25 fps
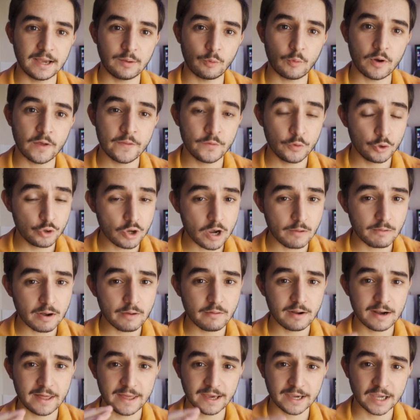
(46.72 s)
cuando yo
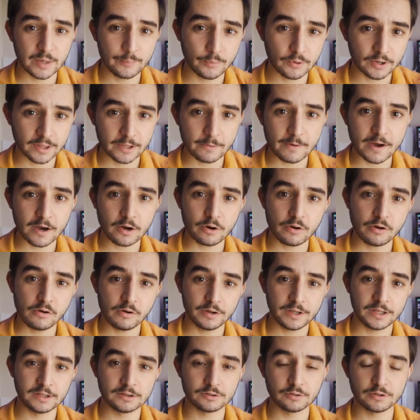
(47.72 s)
hablaba, la dejé por
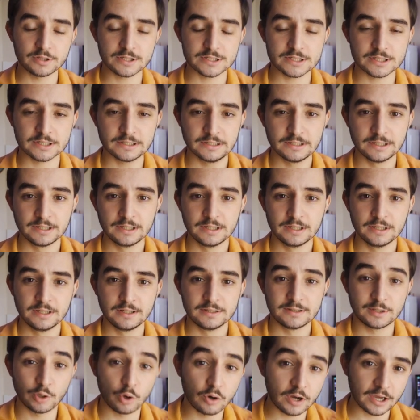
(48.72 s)
debajo, entonces
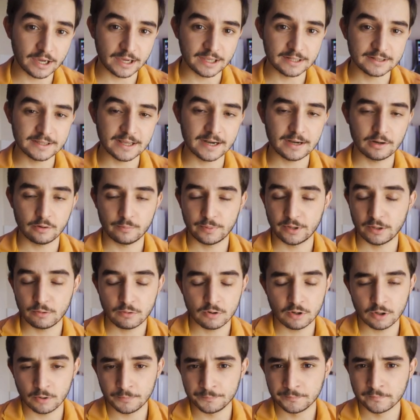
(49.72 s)
tengo que quitarlo, pero
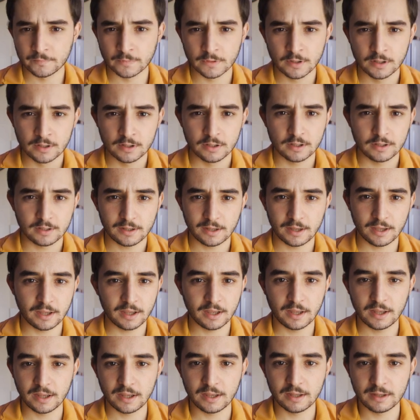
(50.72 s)
bueno,
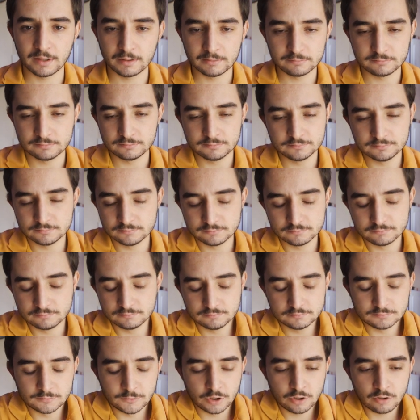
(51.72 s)
eh,
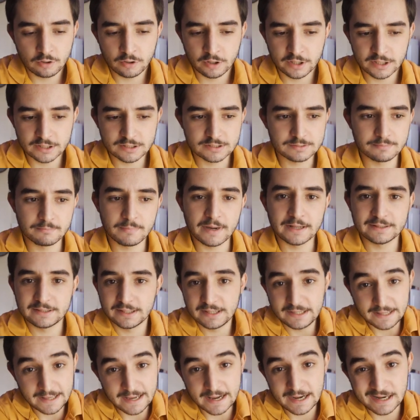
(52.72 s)
no es
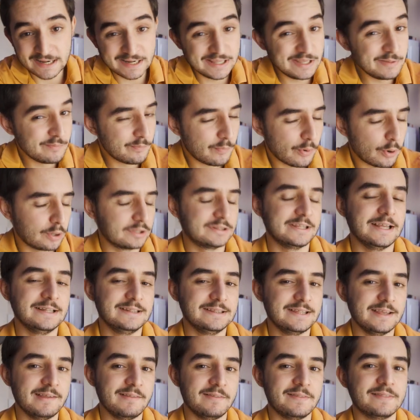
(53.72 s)
material
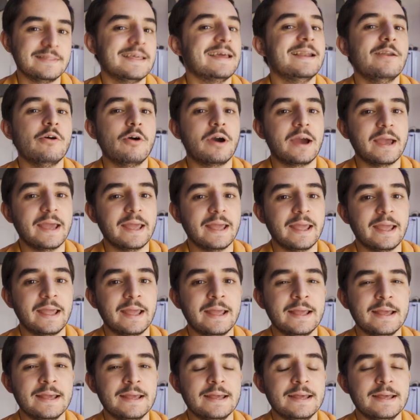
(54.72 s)
importante de lo
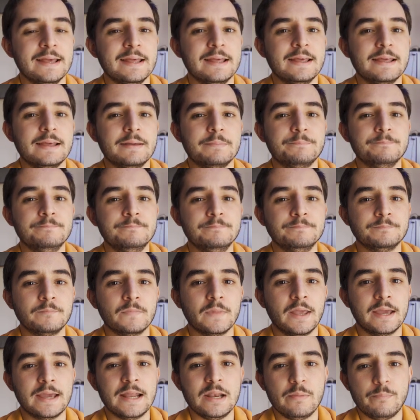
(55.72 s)
que
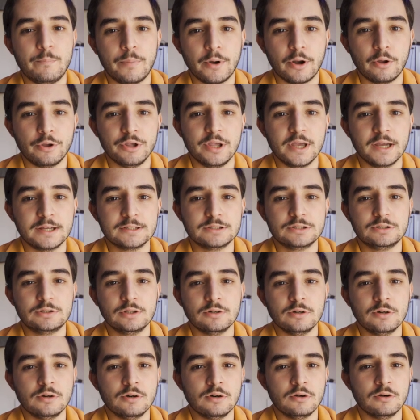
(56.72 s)
mm, el
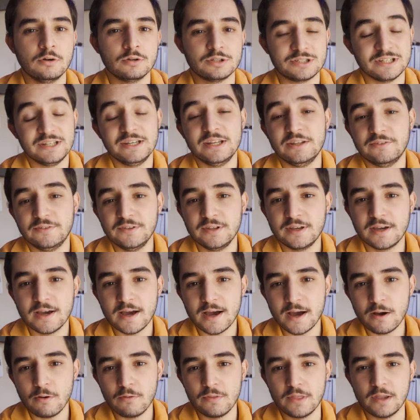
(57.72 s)
proyecto
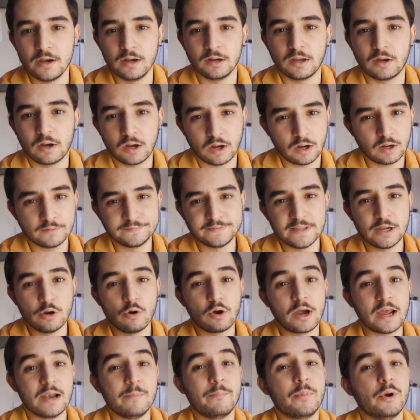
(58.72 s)
significa o del de
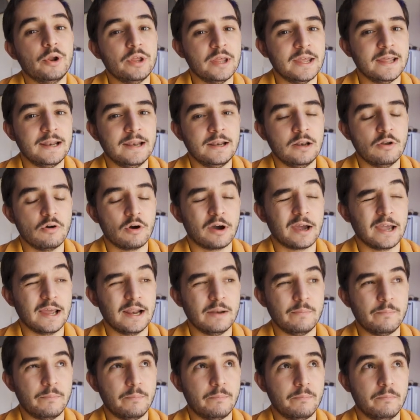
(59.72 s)
lo que el, en lo que
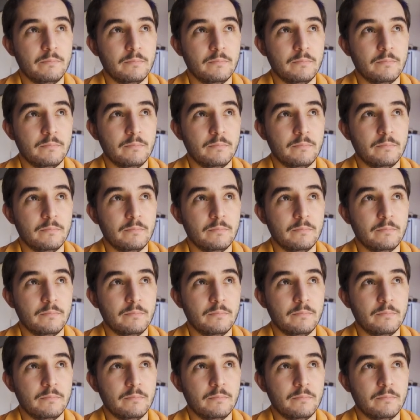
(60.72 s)
el,